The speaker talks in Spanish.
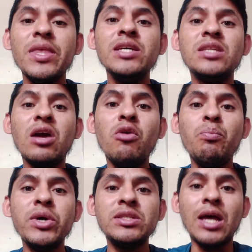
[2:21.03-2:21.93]
esté
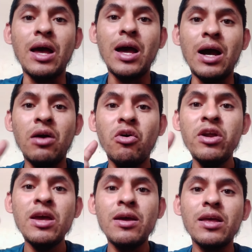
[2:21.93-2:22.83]
compuesta a
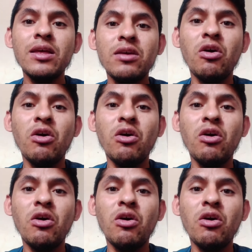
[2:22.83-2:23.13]
Jorge